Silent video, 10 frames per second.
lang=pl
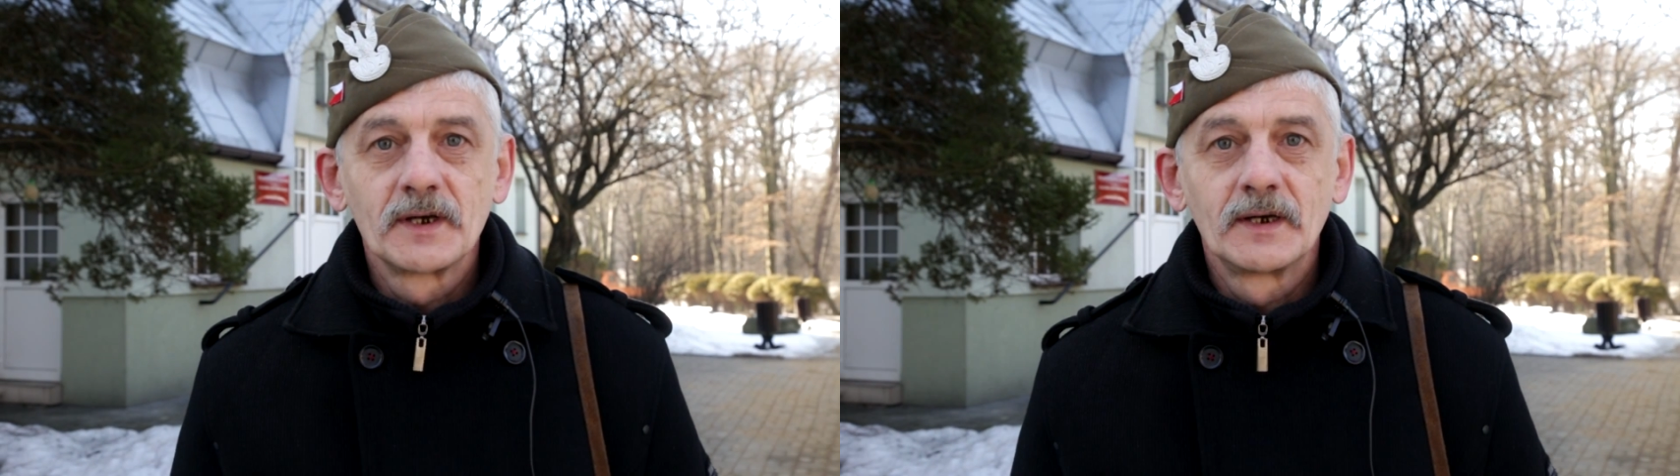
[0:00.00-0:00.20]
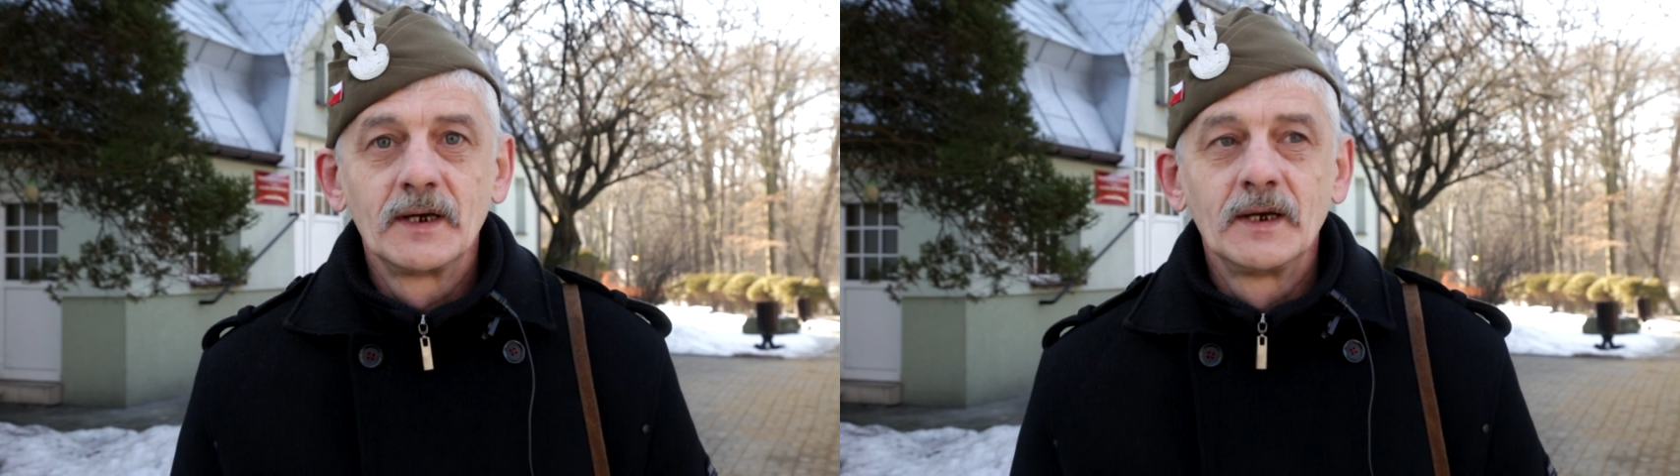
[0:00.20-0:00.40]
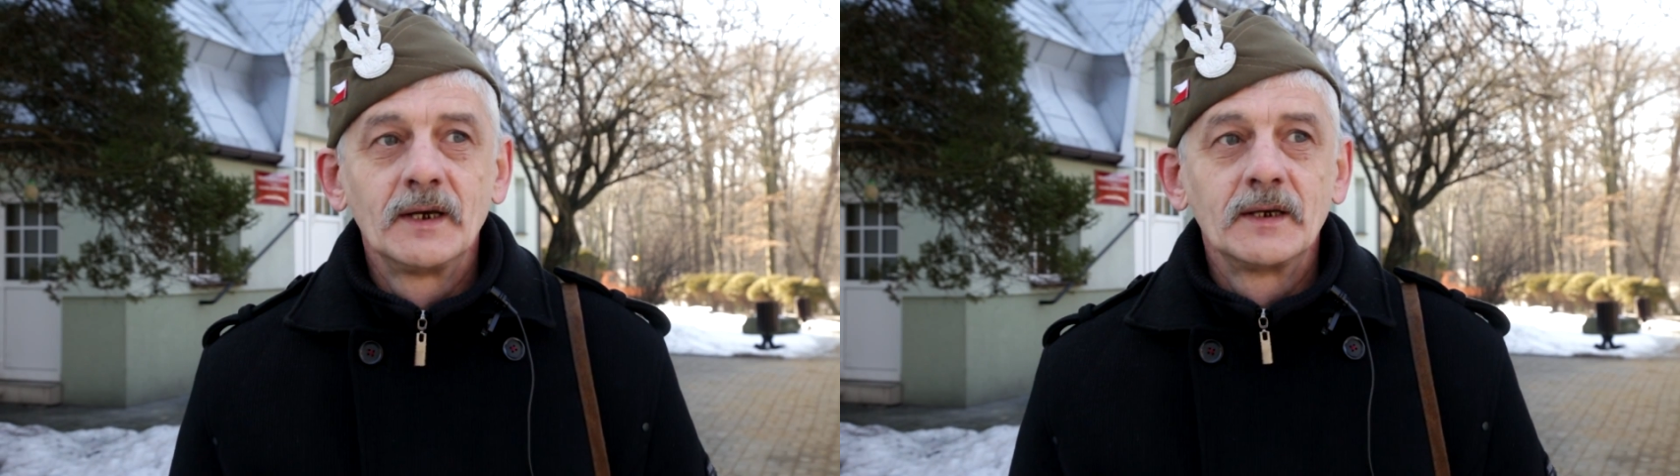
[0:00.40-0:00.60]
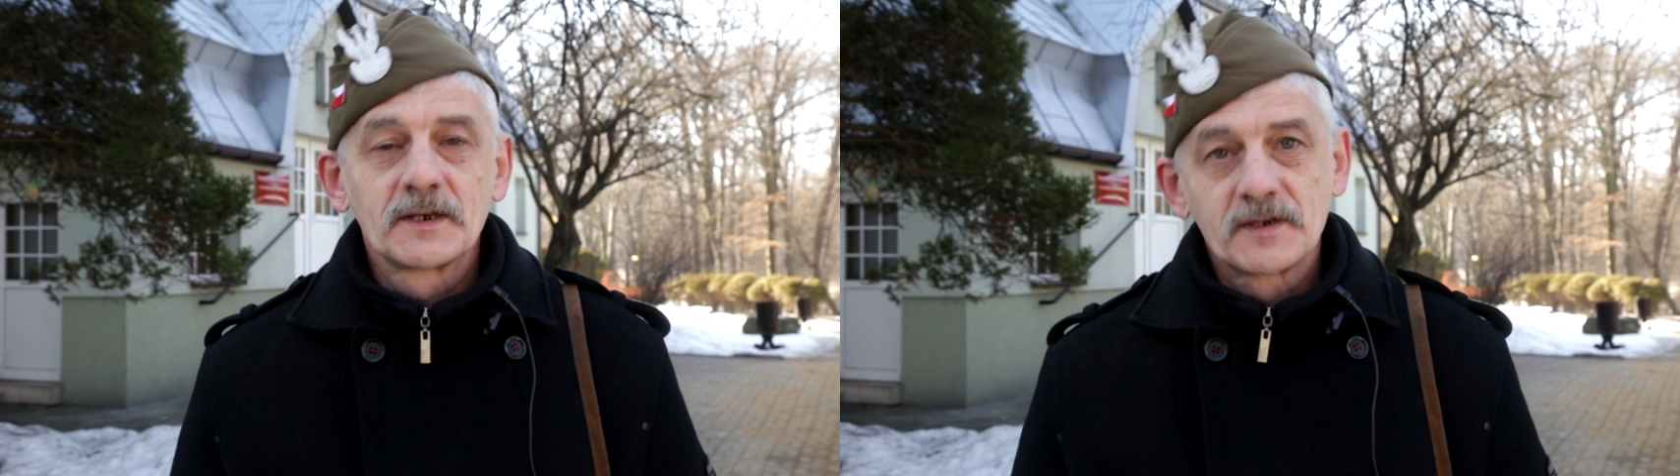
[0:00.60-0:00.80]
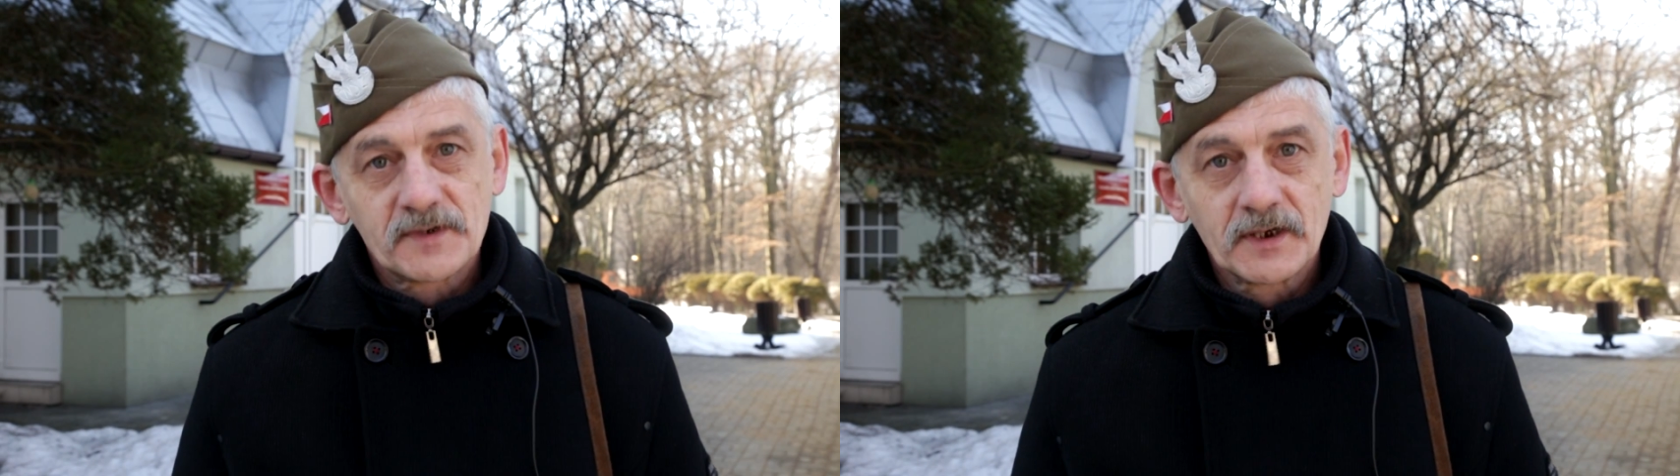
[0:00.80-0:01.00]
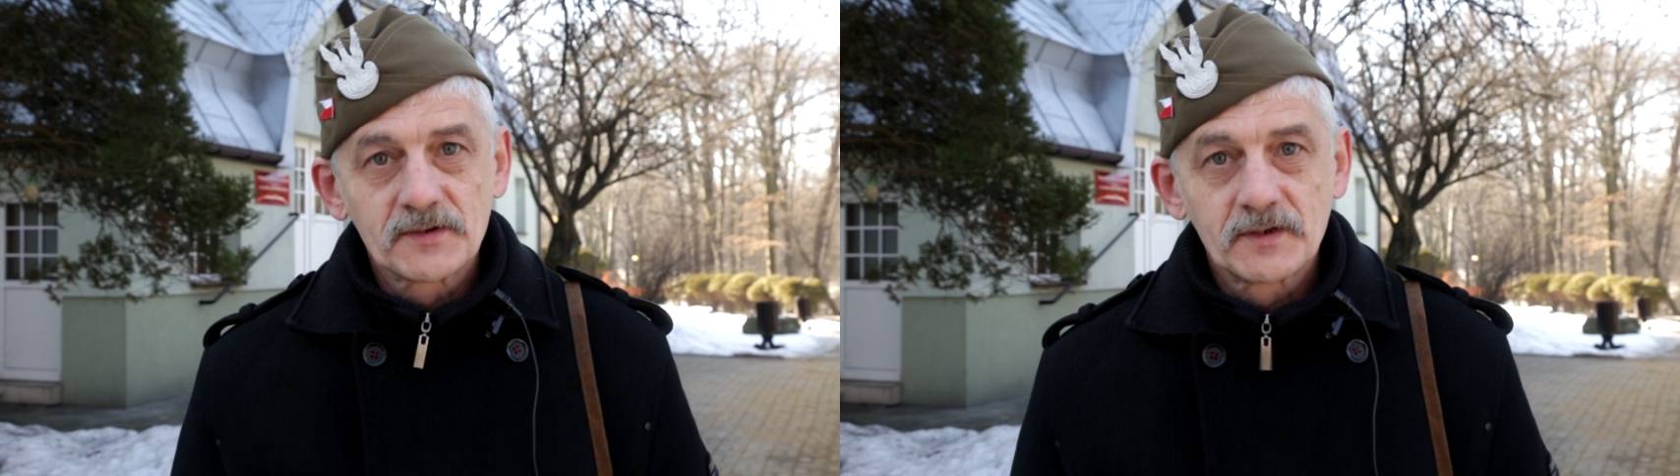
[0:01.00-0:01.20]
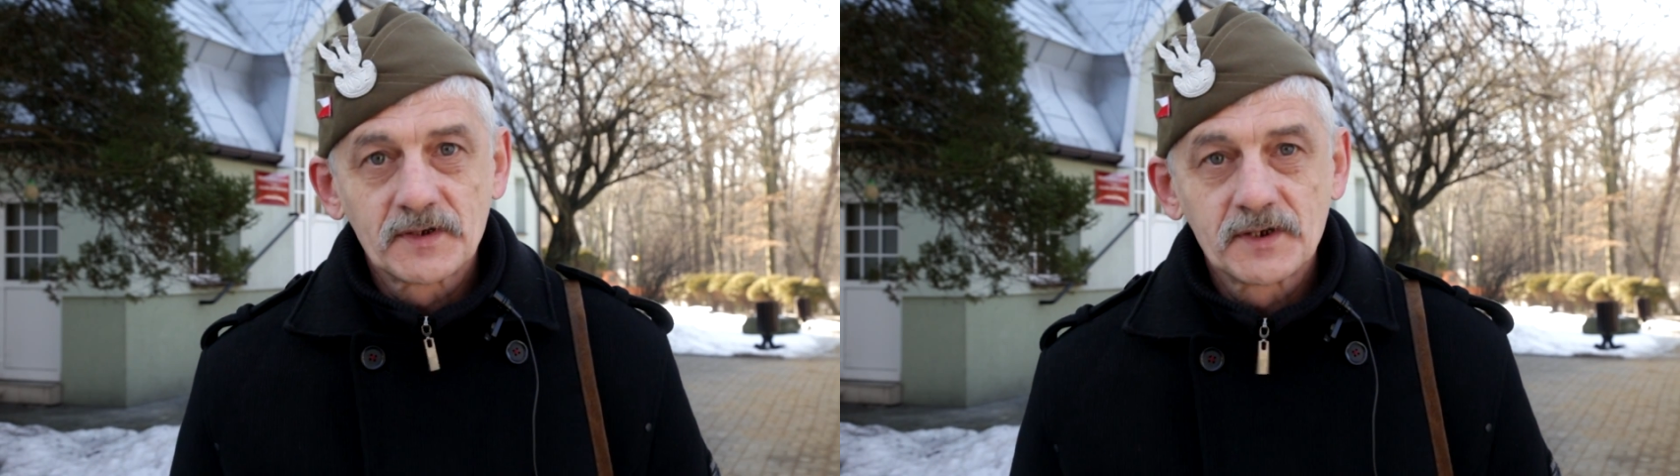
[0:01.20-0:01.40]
przewodniczącym Jastrzębskiego